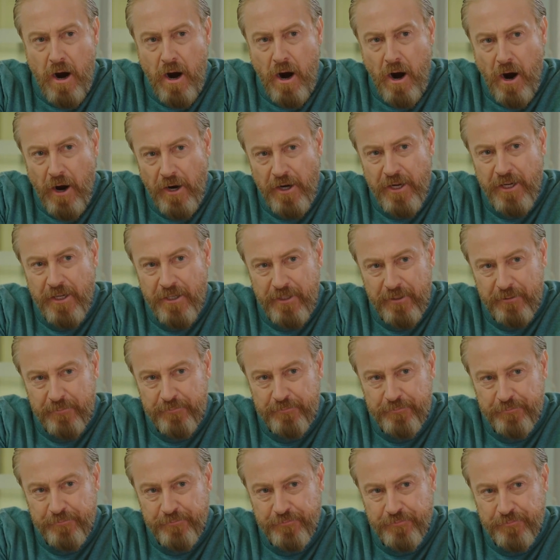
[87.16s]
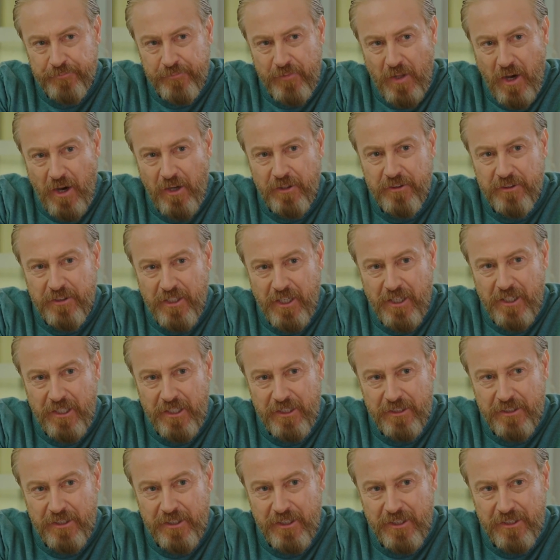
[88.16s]
Hani
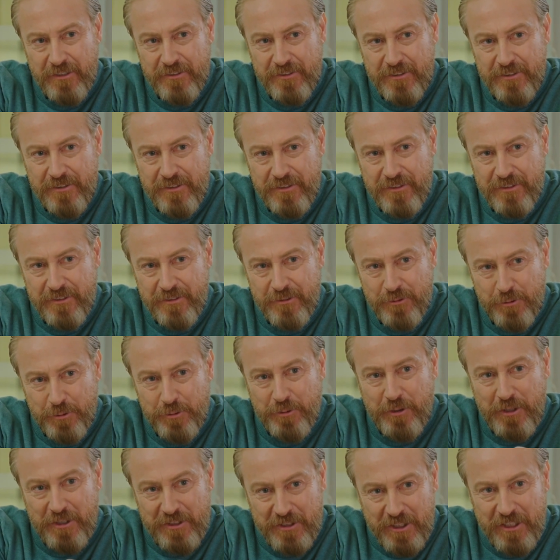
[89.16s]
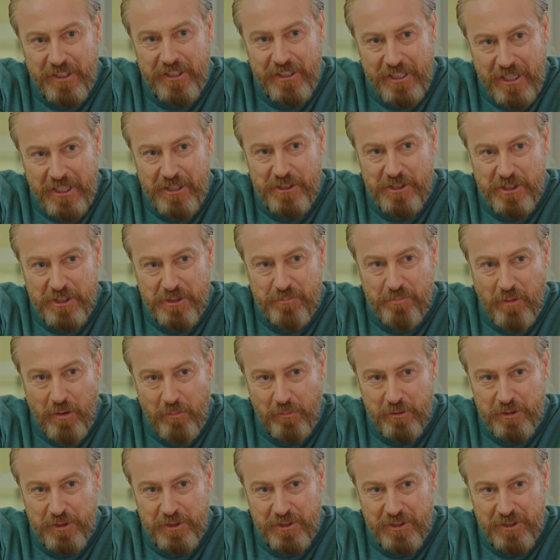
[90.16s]
Antalya'da Yurtta sana yer
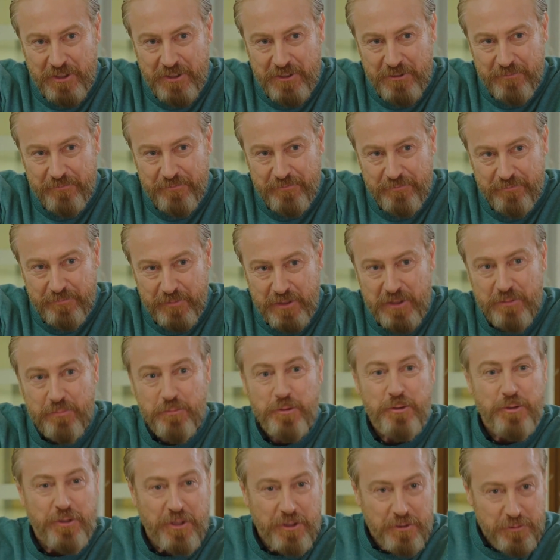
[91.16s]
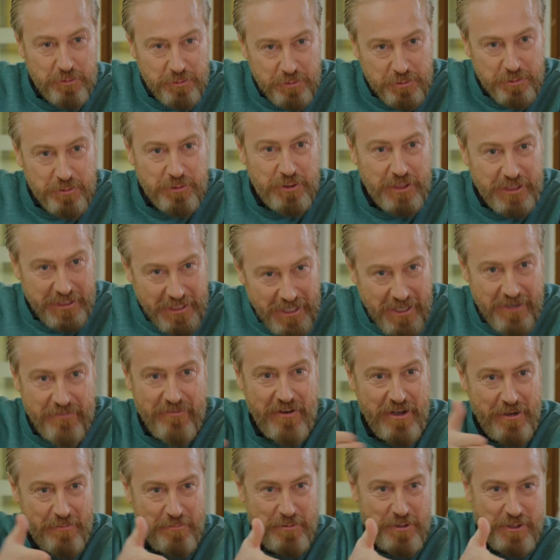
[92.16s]
çıkmamıştı. Bizim dükkanın üstünde yer
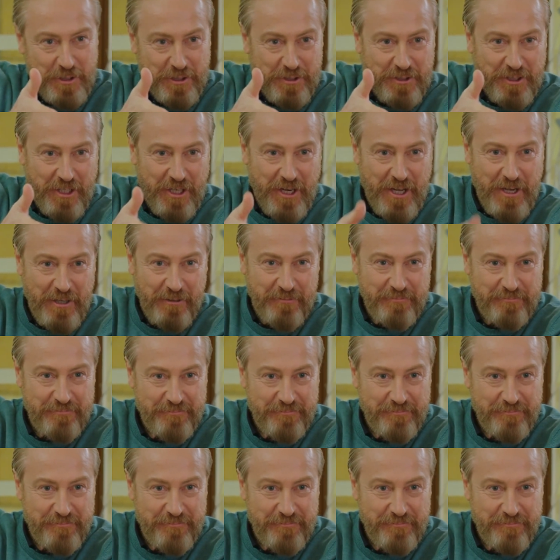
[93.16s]
vermiştik sana.